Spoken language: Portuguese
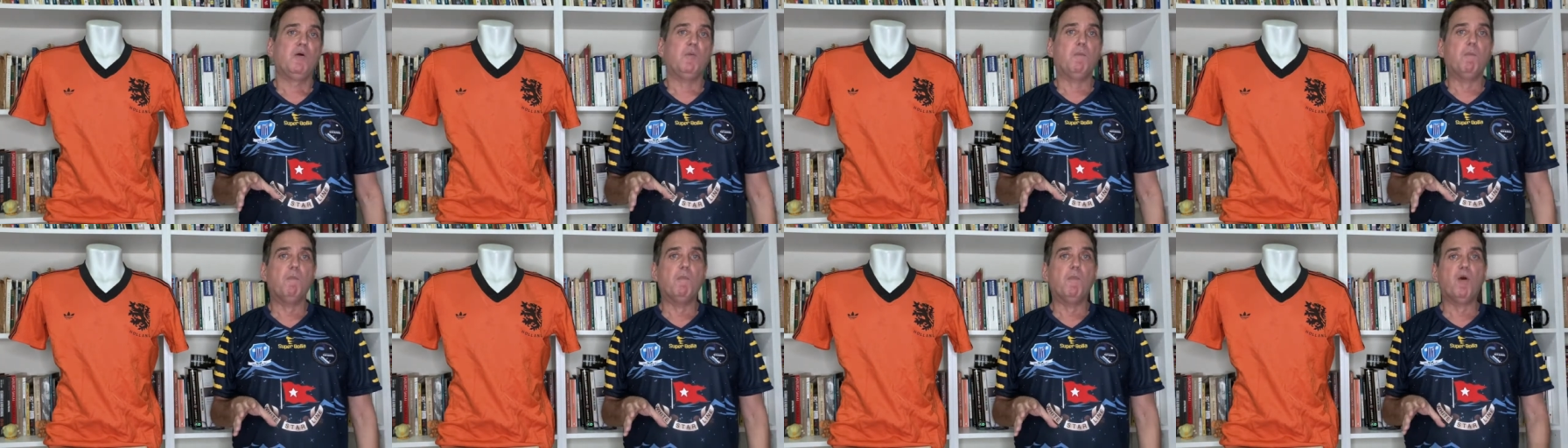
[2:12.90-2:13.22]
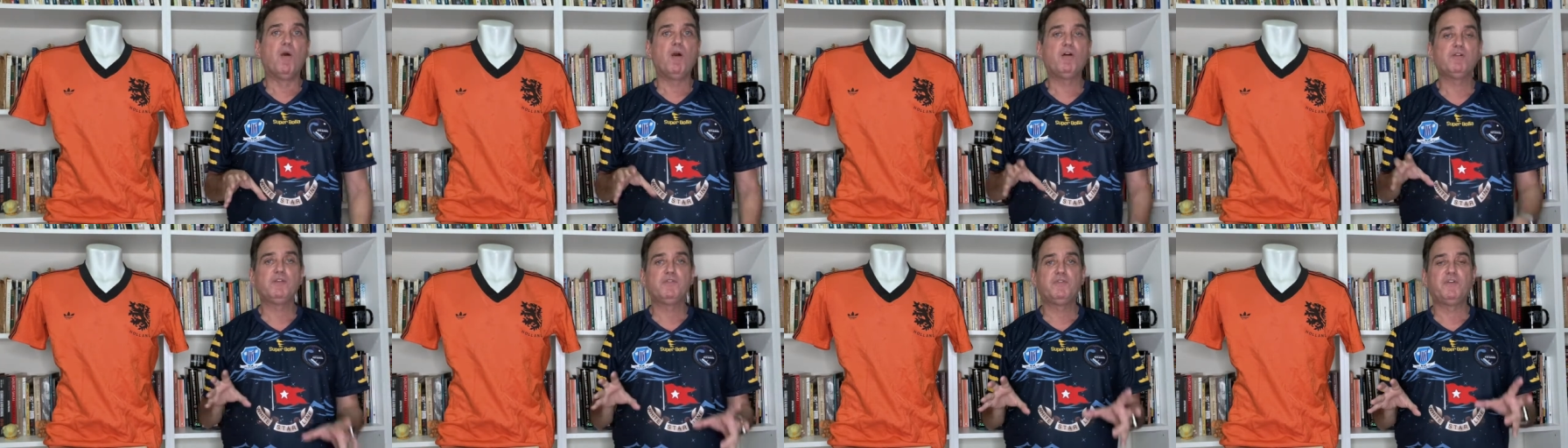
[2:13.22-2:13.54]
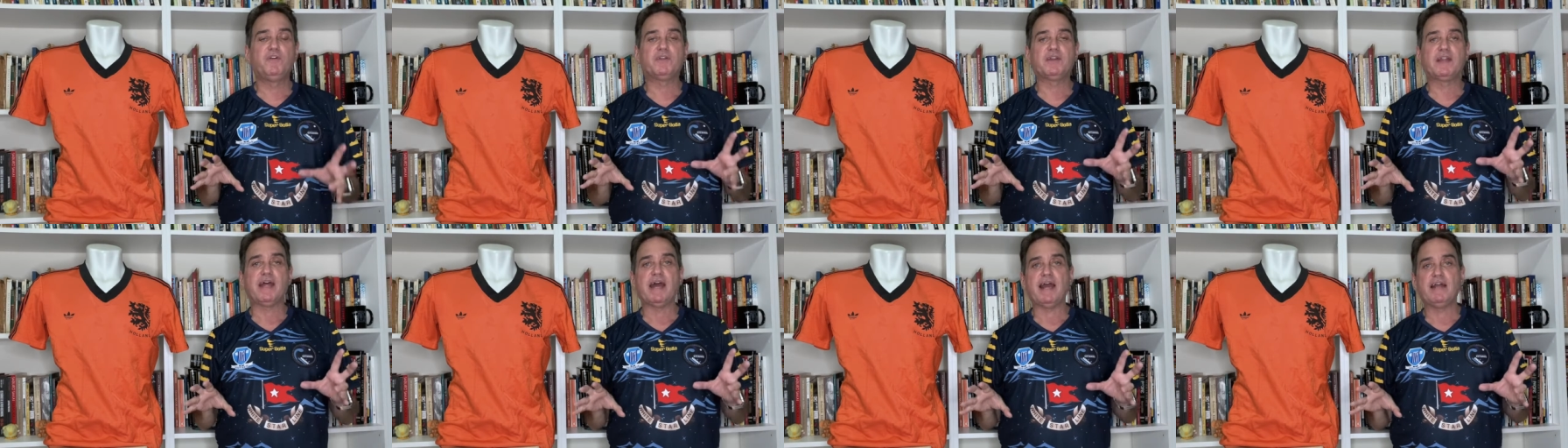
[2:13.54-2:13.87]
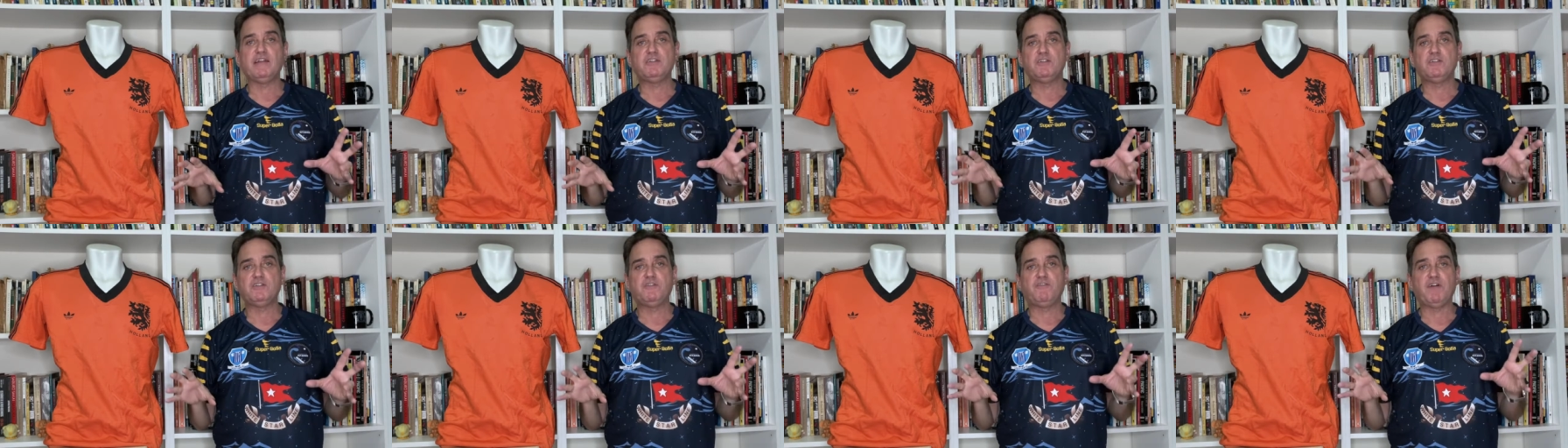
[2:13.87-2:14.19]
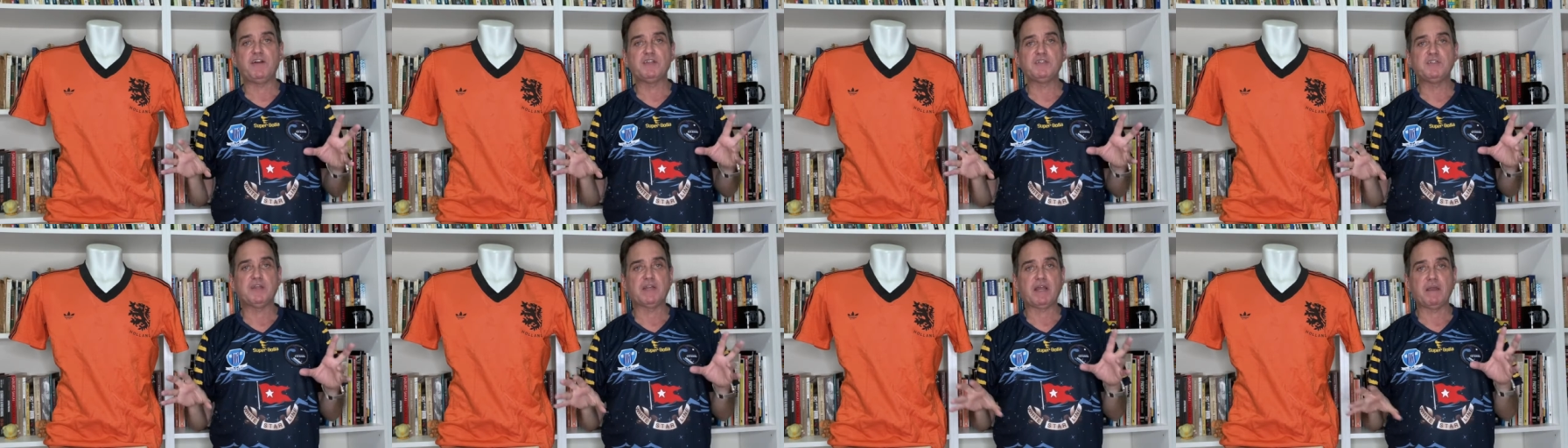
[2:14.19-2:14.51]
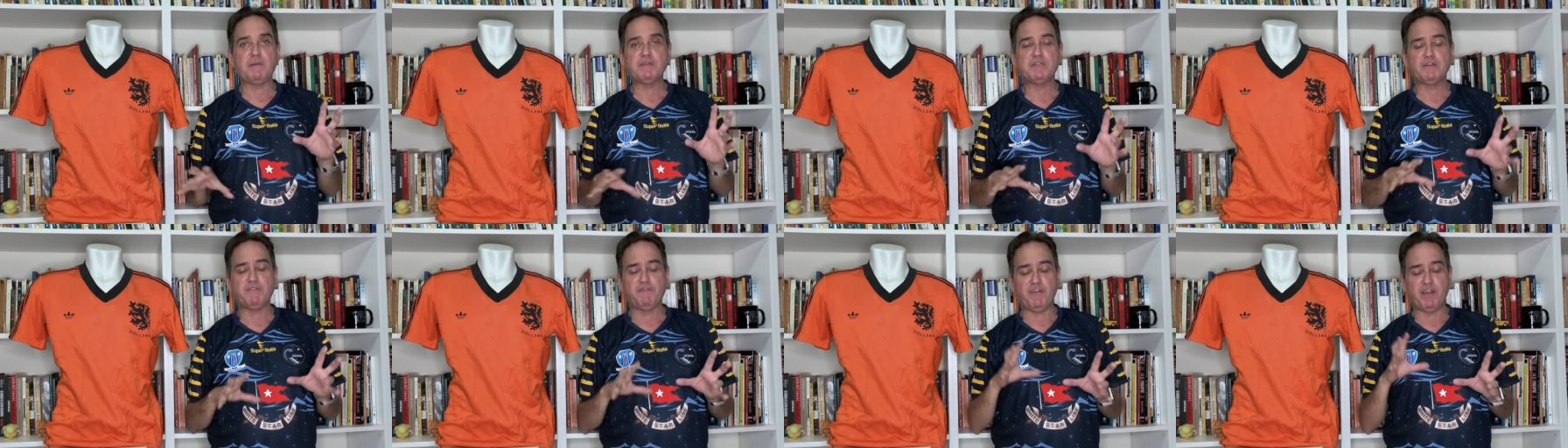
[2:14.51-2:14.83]
Morro de vontade de fazer a
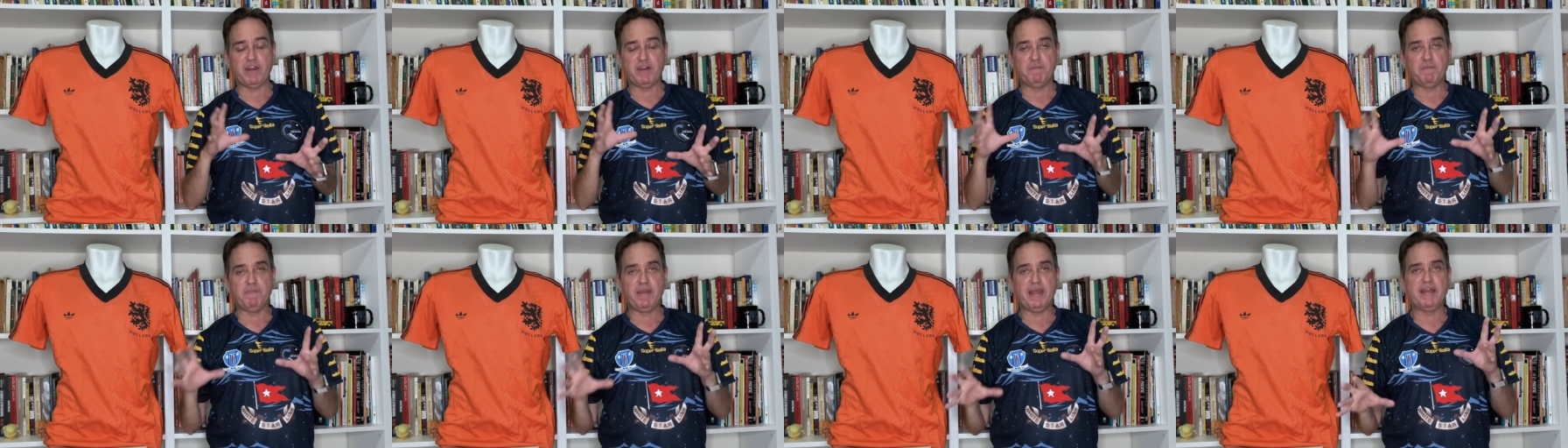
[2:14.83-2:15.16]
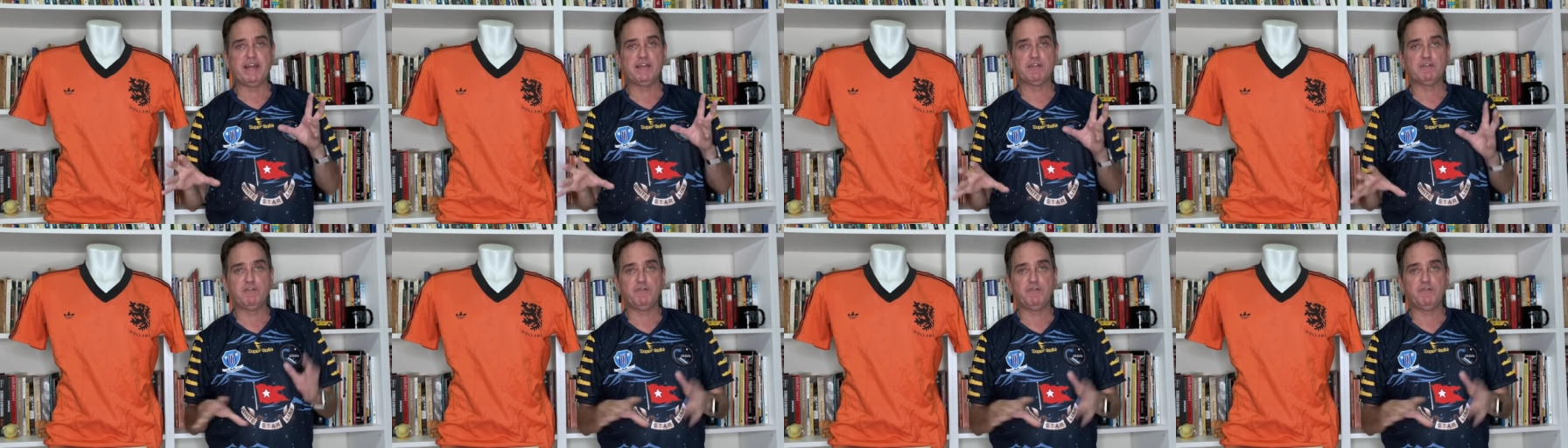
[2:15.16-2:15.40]
camisa vermelha